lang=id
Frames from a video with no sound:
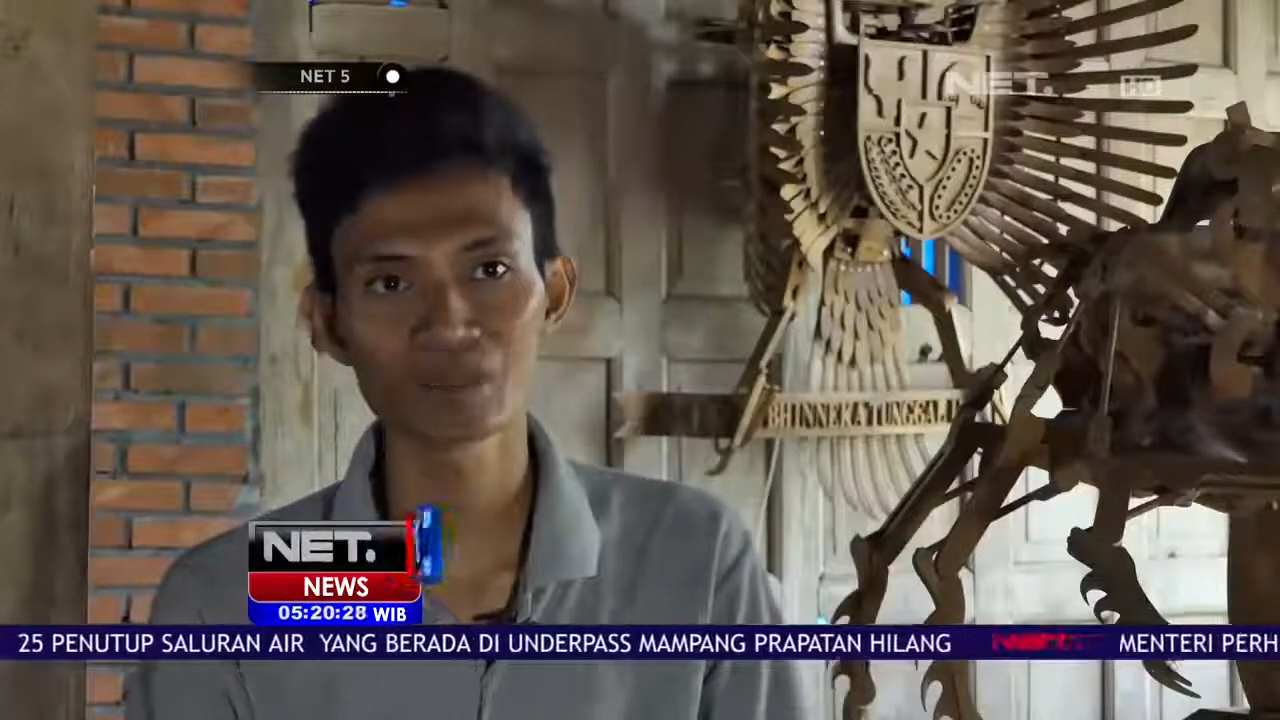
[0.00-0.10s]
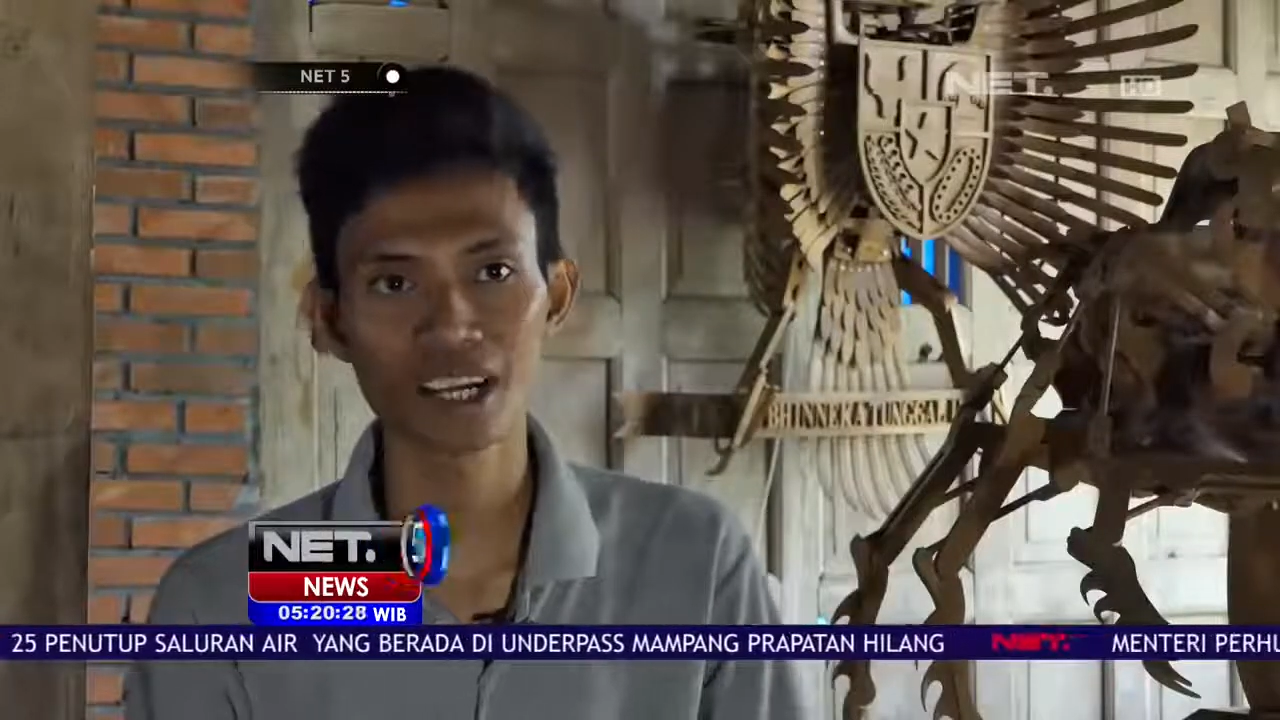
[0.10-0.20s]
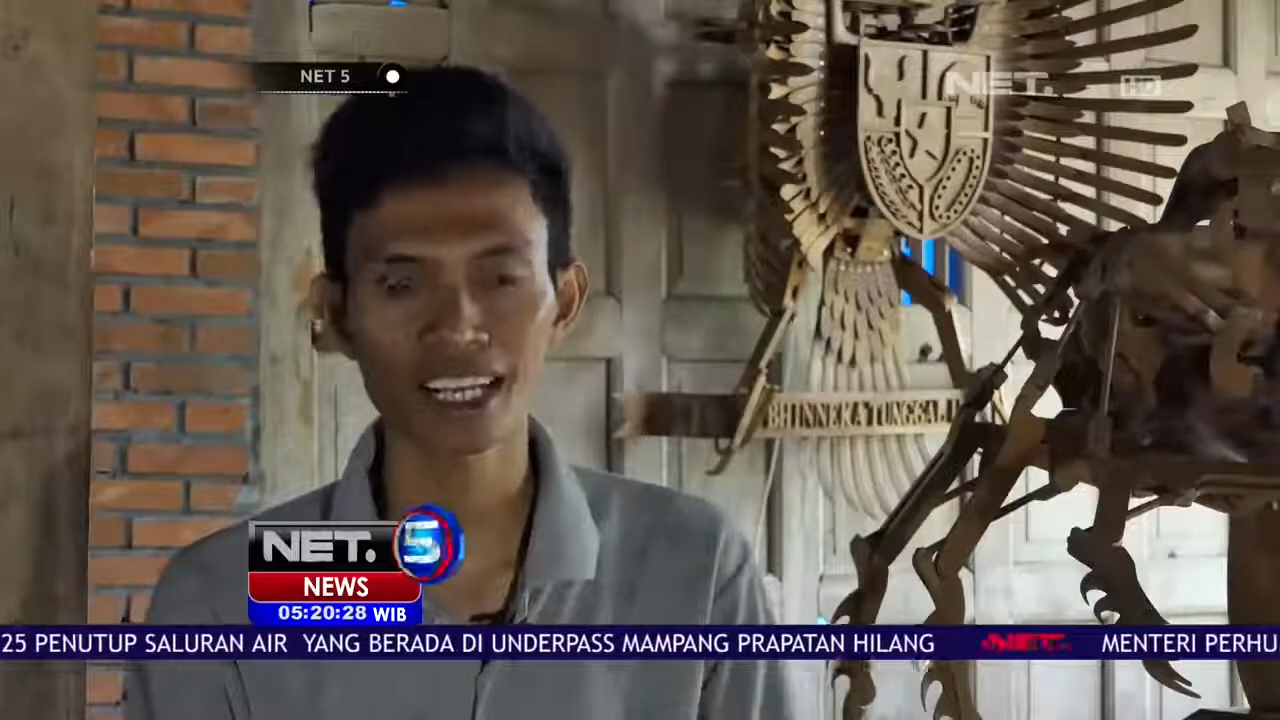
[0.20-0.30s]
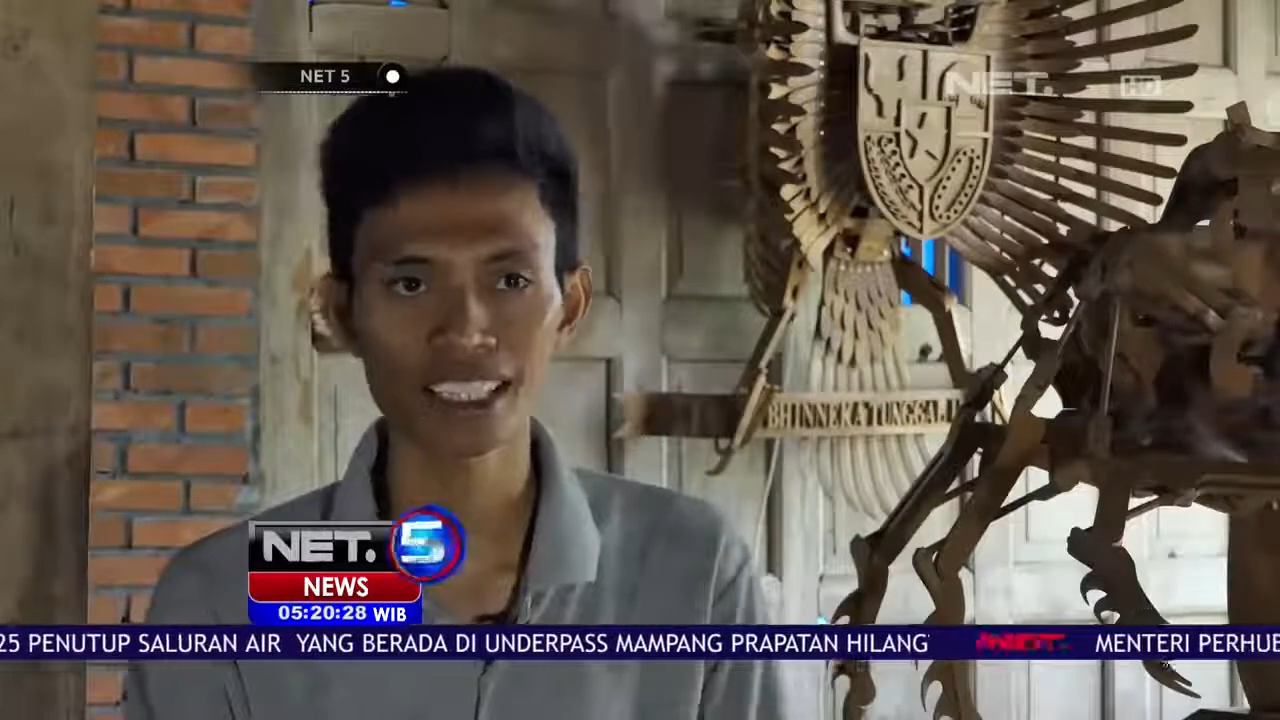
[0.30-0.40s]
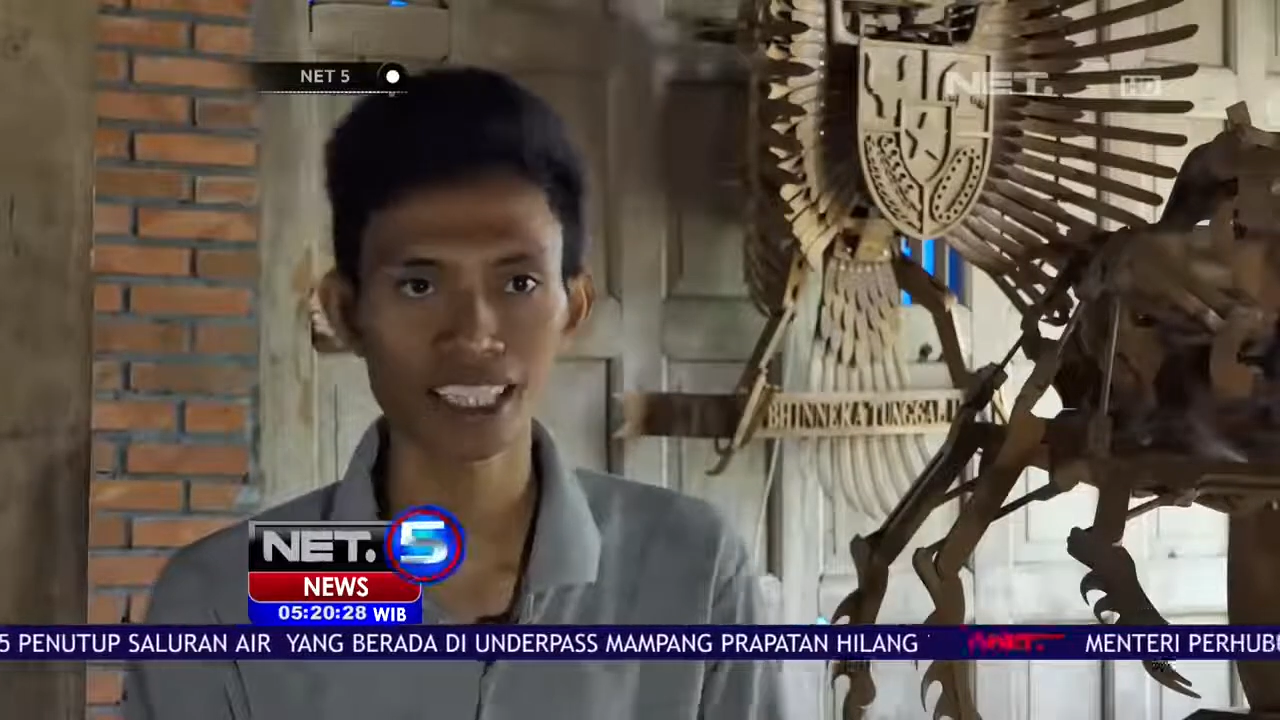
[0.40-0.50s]

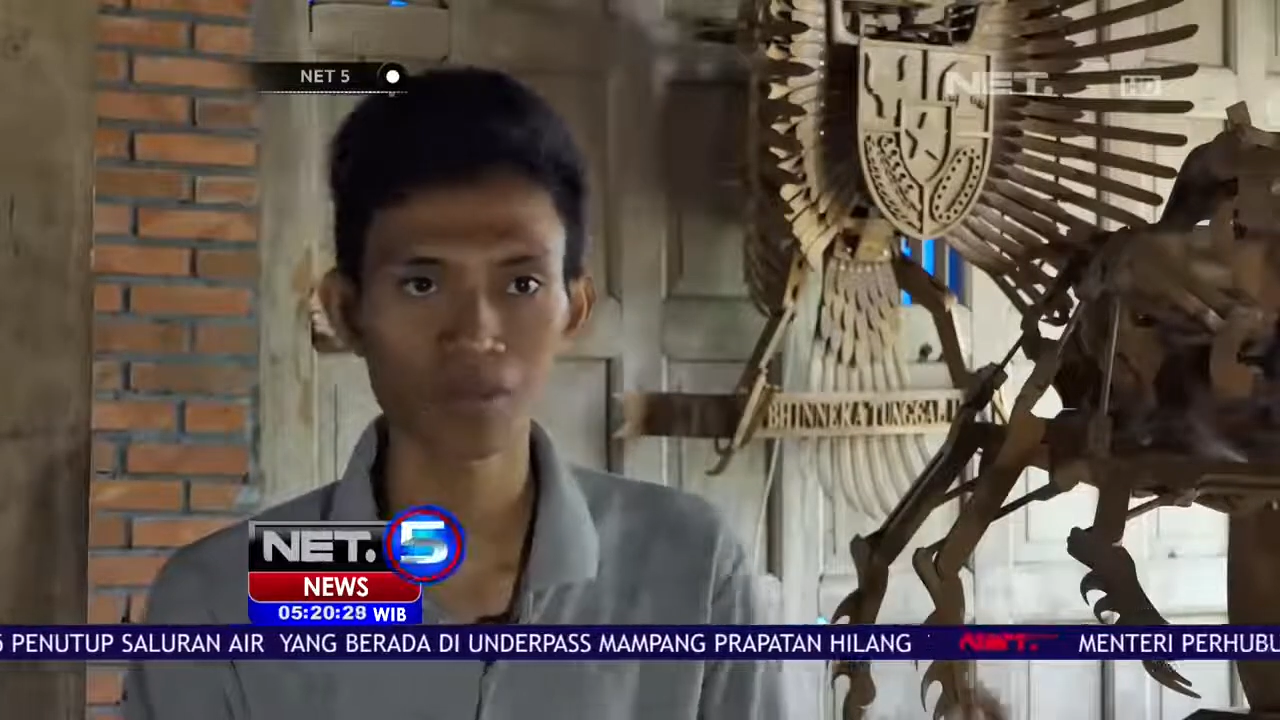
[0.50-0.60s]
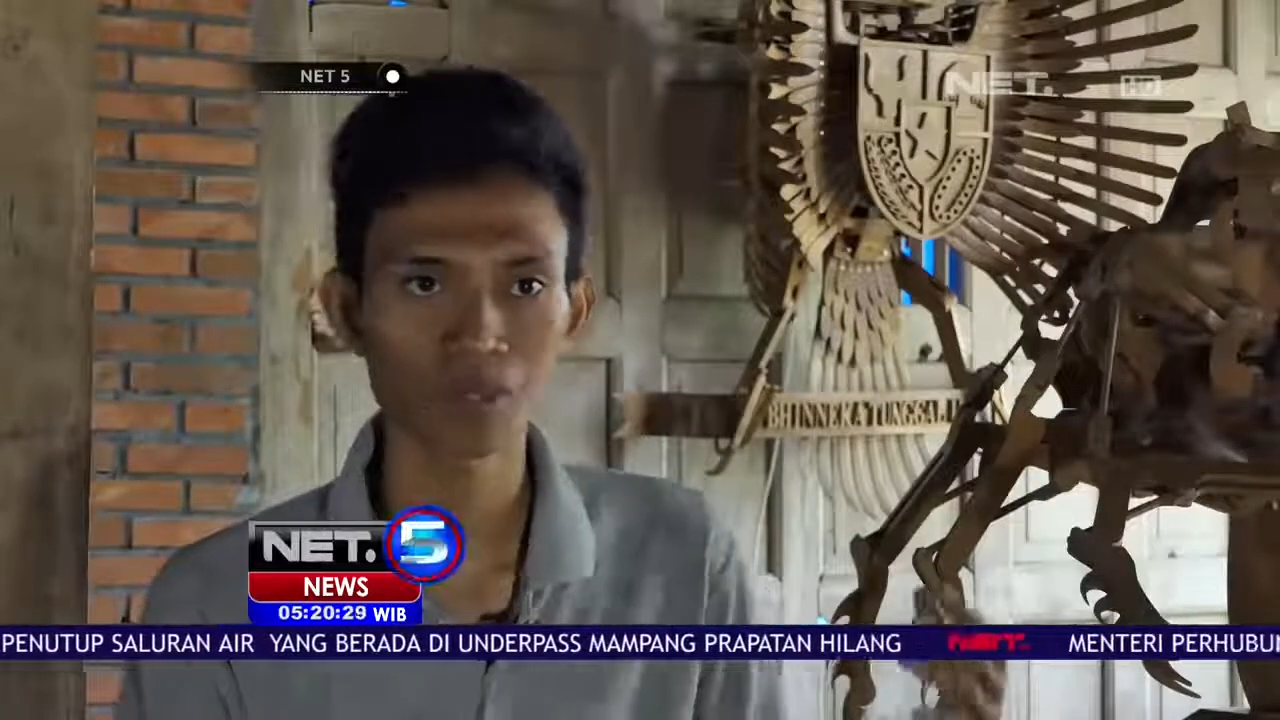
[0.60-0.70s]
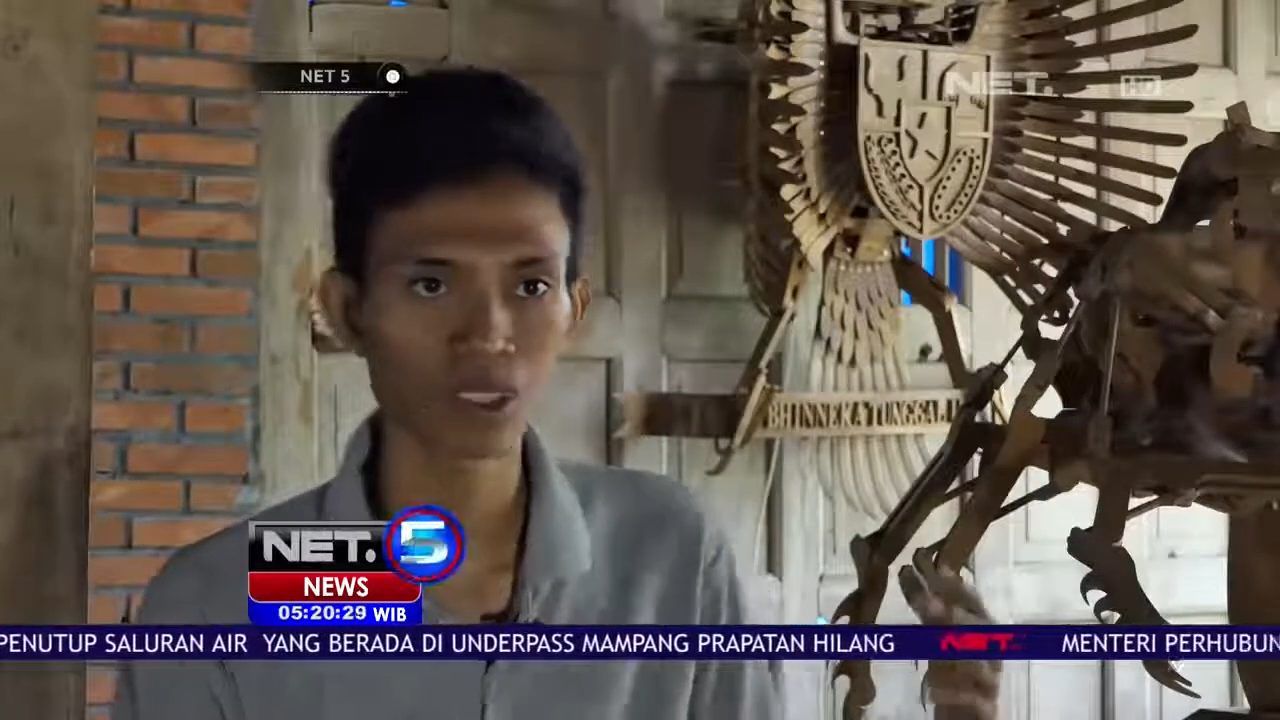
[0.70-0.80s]
makanya tak